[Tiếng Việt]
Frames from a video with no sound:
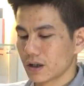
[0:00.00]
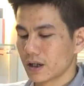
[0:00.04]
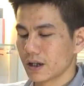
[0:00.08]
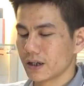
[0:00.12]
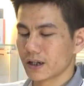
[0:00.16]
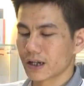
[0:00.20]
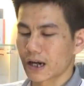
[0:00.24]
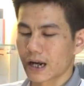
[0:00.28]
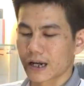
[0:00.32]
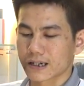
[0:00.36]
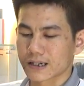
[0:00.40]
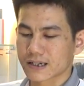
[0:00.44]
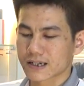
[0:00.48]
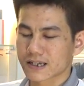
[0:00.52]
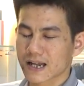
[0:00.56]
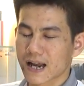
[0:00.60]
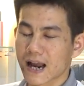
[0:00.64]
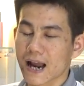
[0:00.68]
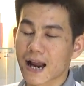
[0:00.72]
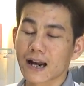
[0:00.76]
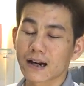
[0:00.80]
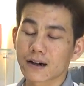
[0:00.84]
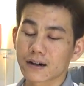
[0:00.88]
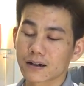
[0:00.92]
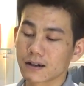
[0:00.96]
hình ảnh
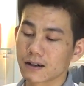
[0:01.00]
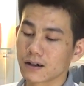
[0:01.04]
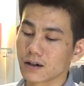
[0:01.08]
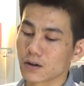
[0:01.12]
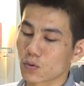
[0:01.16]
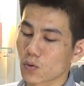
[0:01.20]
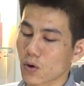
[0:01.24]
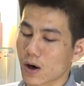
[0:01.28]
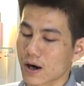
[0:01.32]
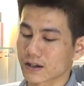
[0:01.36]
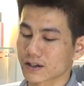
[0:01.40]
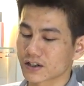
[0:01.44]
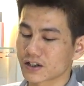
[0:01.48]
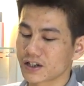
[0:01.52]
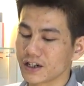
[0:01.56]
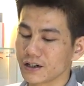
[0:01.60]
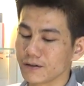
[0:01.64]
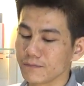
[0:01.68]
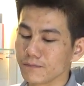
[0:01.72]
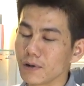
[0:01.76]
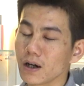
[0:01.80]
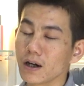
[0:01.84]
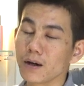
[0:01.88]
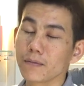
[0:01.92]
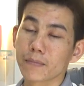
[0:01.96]
xa cỡ khoảng
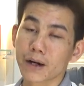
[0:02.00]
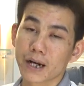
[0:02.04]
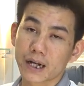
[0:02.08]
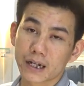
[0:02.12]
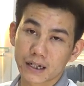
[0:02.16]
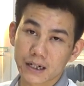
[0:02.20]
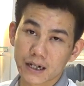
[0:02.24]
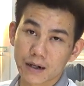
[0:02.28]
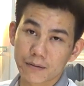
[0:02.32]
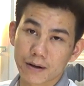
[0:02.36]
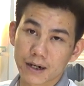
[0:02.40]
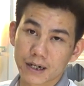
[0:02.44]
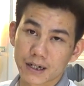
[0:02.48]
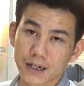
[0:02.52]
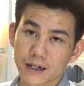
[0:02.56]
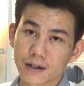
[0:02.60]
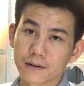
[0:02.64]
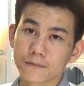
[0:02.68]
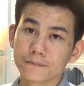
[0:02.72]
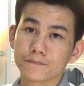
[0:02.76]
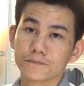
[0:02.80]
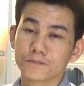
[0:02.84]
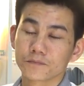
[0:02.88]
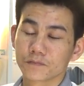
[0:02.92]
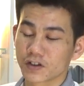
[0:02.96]
chín mươi mét các bạn nhé.
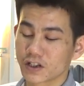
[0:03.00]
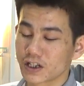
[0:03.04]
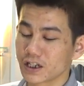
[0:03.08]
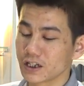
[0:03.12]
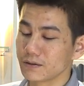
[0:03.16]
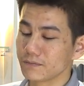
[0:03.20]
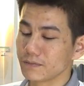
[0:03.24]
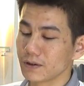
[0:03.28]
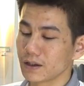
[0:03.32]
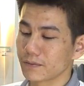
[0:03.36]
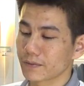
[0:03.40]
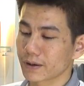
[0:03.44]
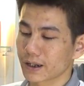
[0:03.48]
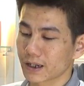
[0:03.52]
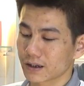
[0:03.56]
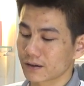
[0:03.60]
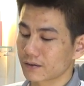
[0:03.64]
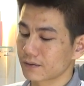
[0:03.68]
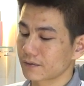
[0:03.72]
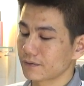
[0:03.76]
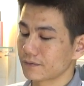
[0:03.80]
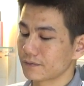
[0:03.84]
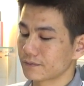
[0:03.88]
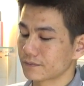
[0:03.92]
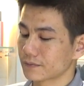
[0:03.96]
chín mươi mét.
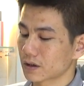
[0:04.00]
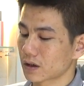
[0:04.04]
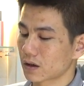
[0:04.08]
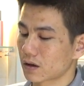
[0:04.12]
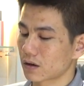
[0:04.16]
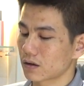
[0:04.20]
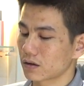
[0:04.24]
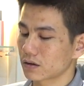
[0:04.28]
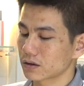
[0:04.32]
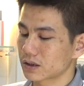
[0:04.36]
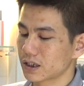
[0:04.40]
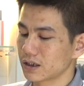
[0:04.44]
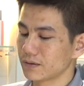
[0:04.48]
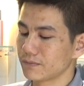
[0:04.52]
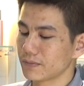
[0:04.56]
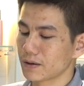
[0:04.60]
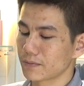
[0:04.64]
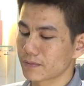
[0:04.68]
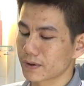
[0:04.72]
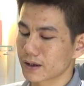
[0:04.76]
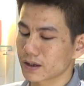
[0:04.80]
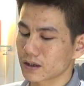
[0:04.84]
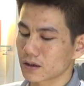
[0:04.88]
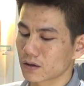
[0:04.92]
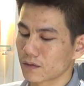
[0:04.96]
Đó, chín
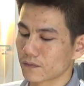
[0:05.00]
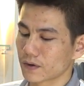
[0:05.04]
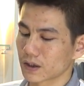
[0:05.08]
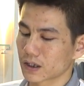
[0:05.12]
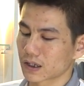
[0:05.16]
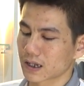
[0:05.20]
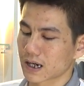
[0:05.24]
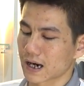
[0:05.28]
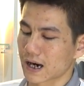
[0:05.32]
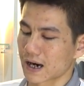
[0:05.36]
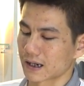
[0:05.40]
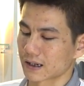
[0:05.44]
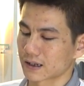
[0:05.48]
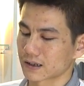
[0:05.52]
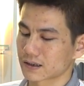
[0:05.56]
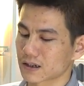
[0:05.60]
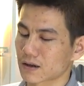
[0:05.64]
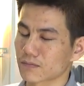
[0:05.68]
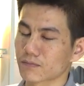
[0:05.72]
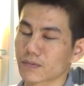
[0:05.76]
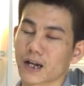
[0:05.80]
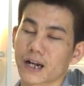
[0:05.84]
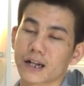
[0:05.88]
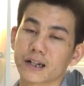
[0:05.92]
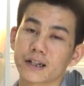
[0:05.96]
mươi mét không vật cản.
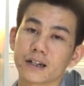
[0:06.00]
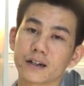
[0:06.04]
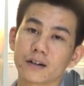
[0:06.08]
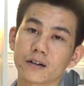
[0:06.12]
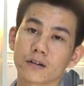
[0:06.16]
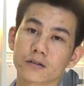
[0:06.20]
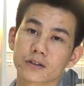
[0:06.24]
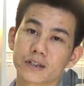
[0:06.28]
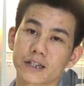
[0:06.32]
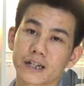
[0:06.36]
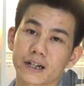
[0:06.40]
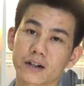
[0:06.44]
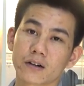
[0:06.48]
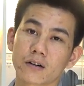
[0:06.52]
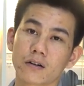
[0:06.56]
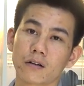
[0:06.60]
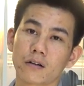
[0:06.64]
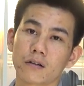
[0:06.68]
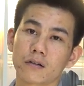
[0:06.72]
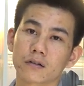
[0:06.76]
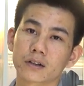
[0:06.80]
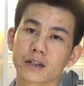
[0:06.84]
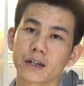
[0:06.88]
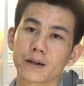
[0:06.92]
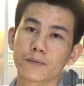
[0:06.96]
Dòng này thì nó sẽ
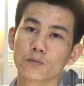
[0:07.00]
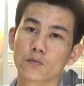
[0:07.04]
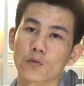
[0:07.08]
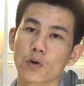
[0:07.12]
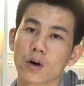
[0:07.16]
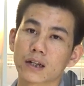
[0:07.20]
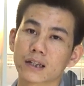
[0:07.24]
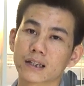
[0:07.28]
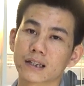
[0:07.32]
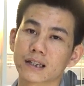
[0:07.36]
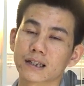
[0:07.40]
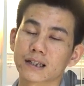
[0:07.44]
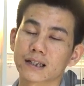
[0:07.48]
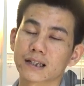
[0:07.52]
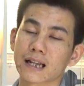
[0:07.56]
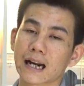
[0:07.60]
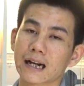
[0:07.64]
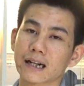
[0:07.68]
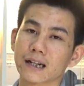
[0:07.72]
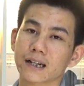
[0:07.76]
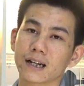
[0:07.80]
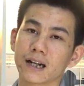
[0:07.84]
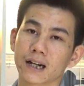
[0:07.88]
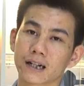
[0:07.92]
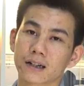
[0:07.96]
có thêm quạt
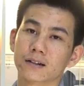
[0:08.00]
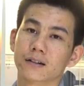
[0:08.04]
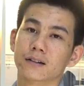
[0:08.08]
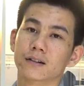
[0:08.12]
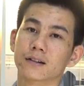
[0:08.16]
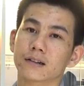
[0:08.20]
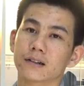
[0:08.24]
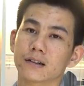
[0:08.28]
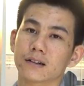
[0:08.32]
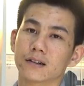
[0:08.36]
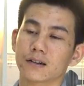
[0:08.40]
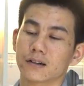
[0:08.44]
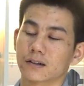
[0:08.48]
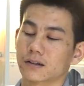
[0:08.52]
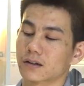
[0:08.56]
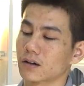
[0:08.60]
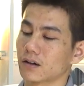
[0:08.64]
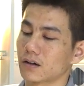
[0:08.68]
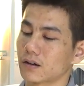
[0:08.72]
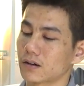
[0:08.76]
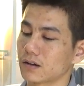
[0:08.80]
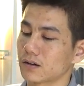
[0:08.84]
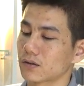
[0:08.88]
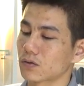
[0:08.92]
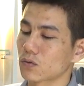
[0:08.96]
tản nhiệt.
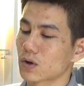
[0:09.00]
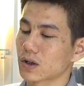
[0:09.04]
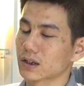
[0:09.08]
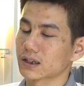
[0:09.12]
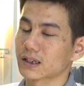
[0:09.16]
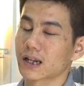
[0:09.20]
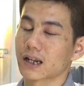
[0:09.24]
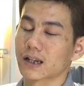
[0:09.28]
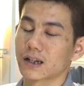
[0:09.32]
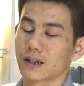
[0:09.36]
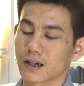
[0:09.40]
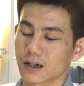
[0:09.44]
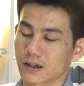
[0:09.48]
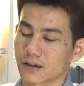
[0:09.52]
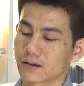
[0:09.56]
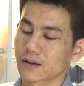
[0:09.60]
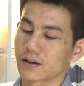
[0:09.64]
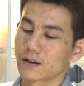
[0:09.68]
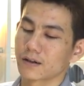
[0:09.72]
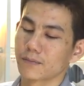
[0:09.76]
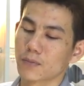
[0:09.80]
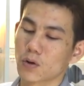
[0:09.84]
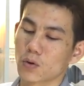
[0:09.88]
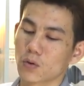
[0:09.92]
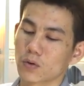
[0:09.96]
Đó, quạt tản nhiệt.
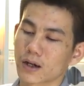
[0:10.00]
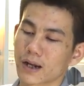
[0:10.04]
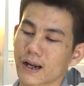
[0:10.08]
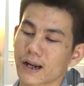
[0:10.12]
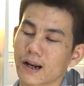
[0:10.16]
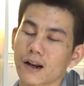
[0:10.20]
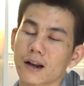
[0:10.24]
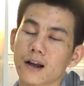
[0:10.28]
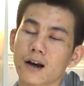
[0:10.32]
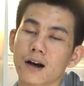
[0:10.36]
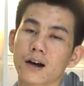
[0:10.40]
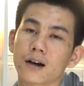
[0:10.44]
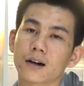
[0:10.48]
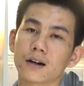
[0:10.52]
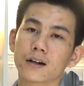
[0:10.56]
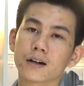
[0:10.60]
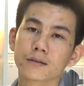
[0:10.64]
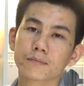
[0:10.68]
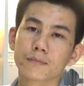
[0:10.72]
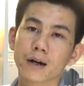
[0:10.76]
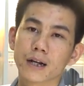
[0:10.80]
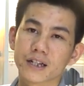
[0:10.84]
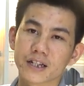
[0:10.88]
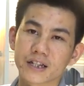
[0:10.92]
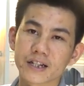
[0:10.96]
Thì bộ này là
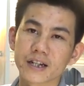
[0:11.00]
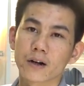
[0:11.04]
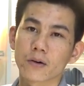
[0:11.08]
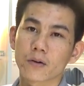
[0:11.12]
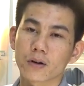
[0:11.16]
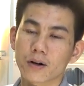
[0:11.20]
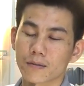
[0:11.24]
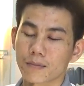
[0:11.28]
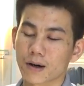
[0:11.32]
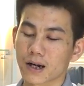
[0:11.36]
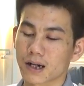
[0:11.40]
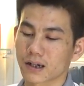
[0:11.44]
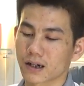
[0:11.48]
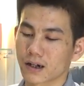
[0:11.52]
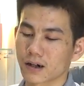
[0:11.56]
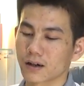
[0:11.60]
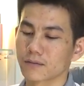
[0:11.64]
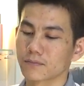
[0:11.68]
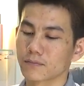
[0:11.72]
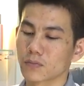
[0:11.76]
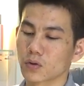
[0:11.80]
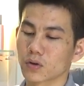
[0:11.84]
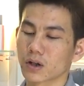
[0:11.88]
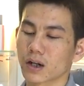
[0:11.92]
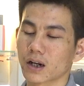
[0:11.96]
hơn bảy triệu các bạn nhé.
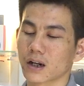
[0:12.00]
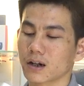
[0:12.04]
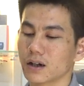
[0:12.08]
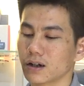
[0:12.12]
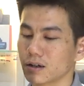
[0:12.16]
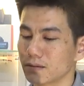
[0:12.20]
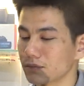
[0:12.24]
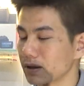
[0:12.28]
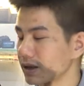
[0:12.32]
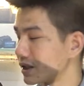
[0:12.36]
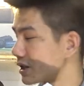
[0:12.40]
Bộ này là hơn